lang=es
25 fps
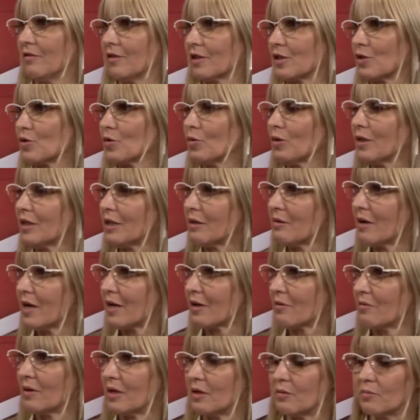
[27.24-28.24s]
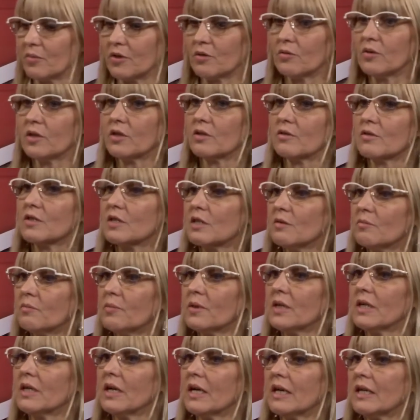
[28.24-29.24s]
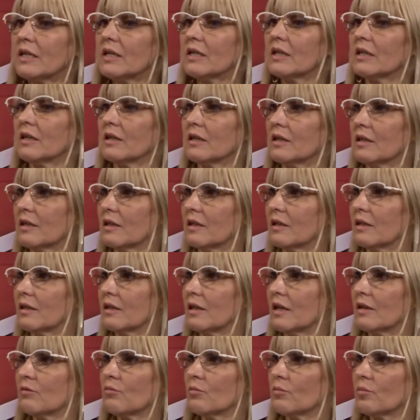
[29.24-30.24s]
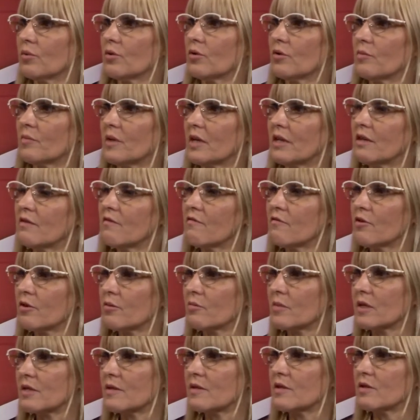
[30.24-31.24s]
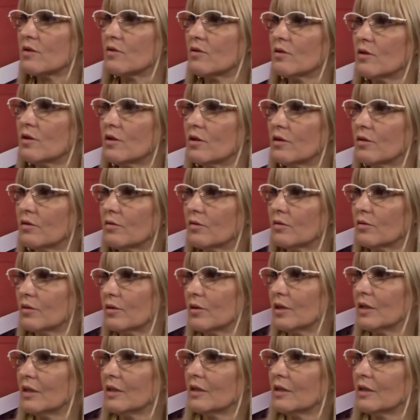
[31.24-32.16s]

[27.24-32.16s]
resulta bárbaro. Pero bueno, siempre hay que, dar un poco más de información. ¿En el